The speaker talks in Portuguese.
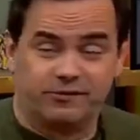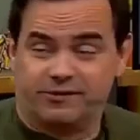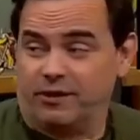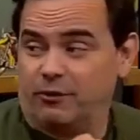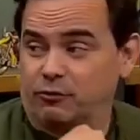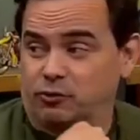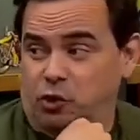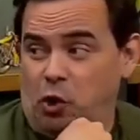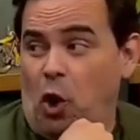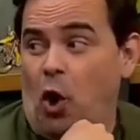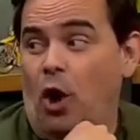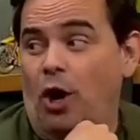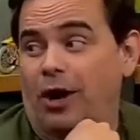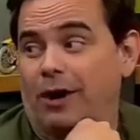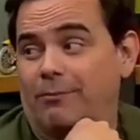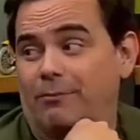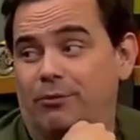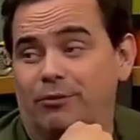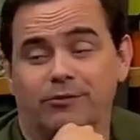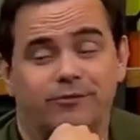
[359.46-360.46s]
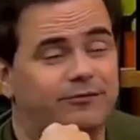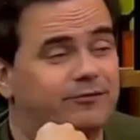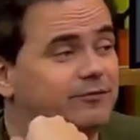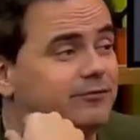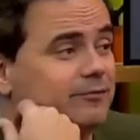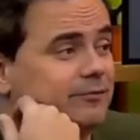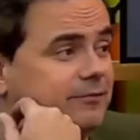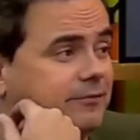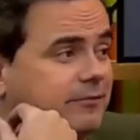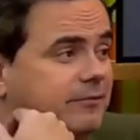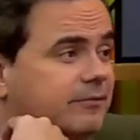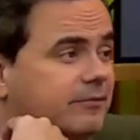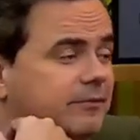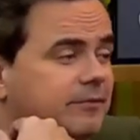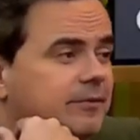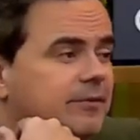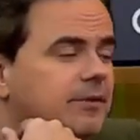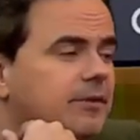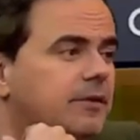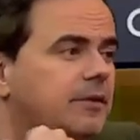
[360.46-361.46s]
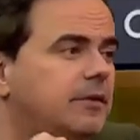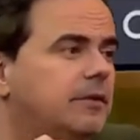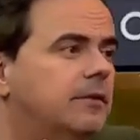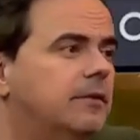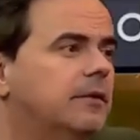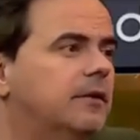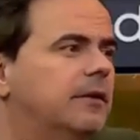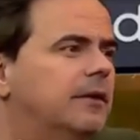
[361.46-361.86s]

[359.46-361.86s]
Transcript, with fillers: né? O é, trólebus. O trólebus, é, então, tinha uns ferrão lá.